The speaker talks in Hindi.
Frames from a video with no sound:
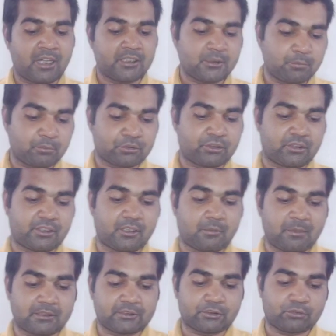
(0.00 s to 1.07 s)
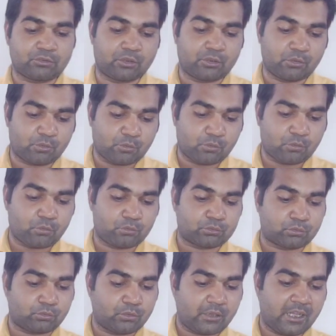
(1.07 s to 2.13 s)
आदि पुरुष के निर्माण से जुड़े लोगों को
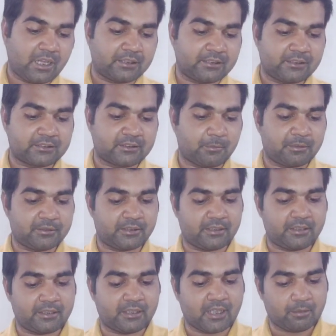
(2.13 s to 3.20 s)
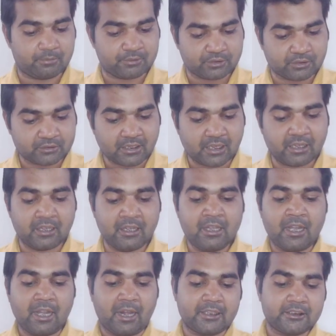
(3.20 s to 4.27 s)
थोड़ा अधिक समय देने की आवश्यकता है
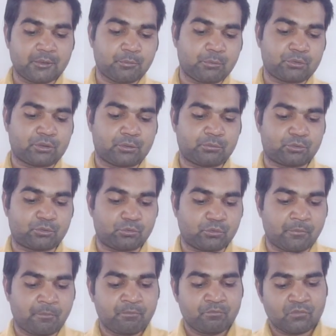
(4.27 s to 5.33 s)
आदि पुरुष अब जून